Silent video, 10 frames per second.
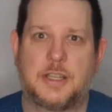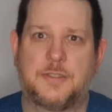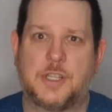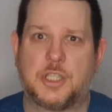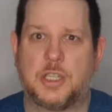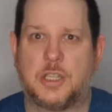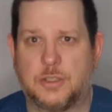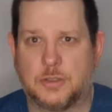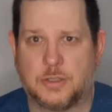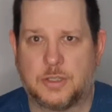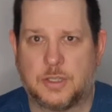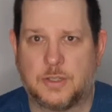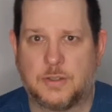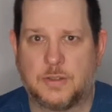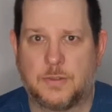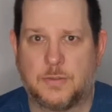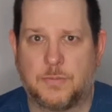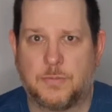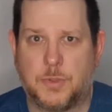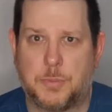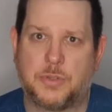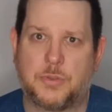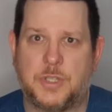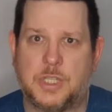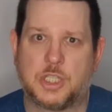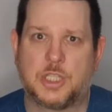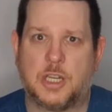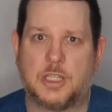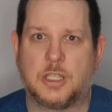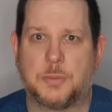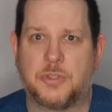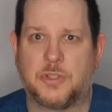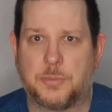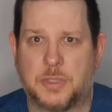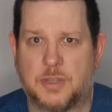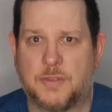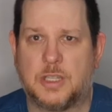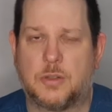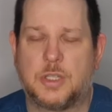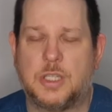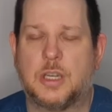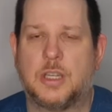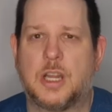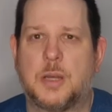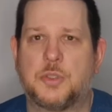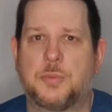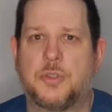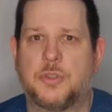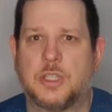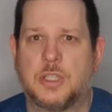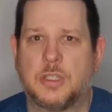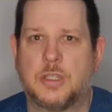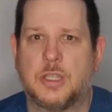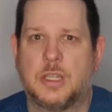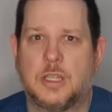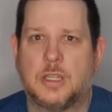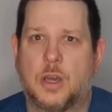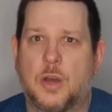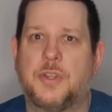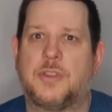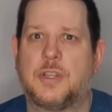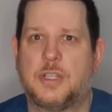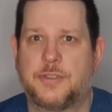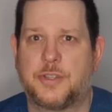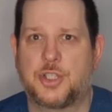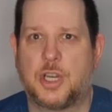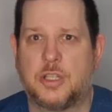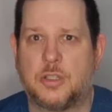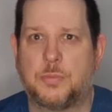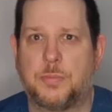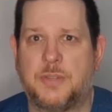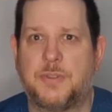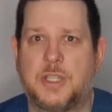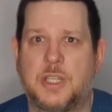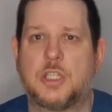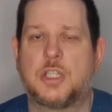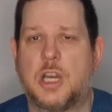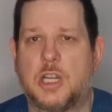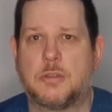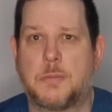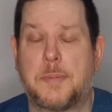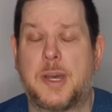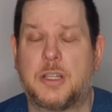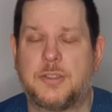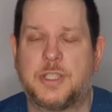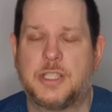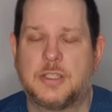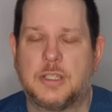Hartwaldstadion. Wie bei so vielen Stadien gibt es jetzt mittlerweile auch hier ein Namenssponsoring. Offiziell heißt das Stadion BWT Stadion am Hartwald.